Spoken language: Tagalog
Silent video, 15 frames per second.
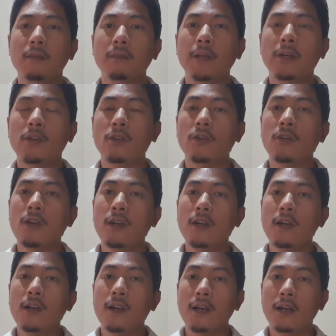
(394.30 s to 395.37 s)
Pero
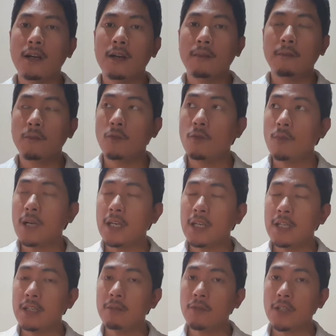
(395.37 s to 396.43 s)
uh, kung
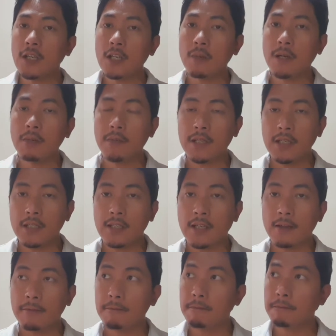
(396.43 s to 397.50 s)
makikinig po tayo ng mga balita,
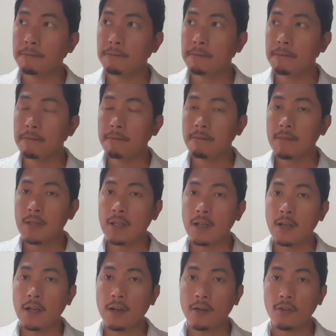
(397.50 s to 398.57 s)

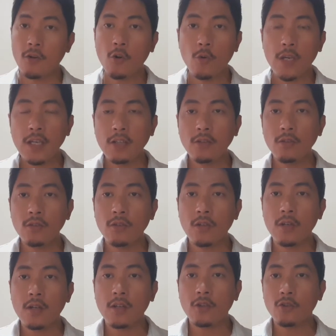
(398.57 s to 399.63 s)
uh, going
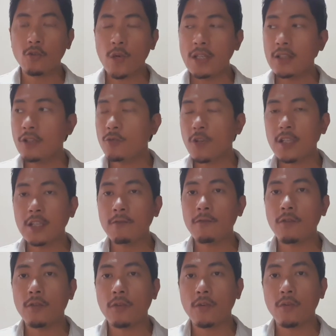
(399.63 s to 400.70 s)

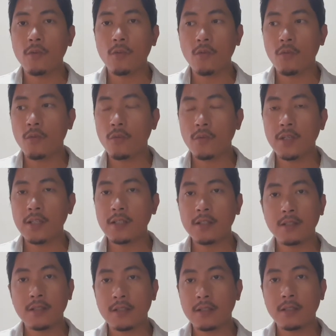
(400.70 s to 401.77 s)
2024,
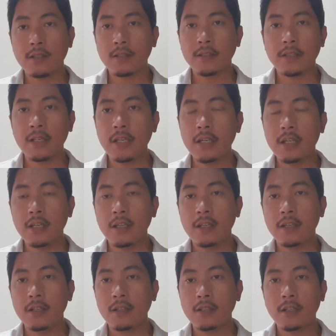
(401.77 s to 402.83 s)
that's 3
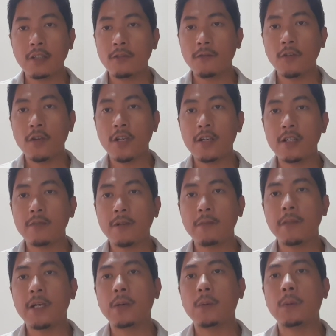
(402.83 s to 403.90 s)
3 to 4 years from
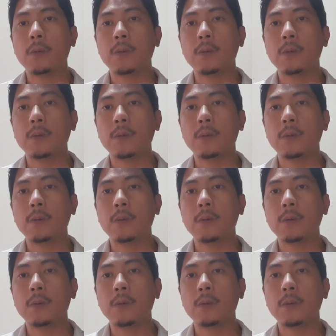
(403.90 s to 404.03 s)
now.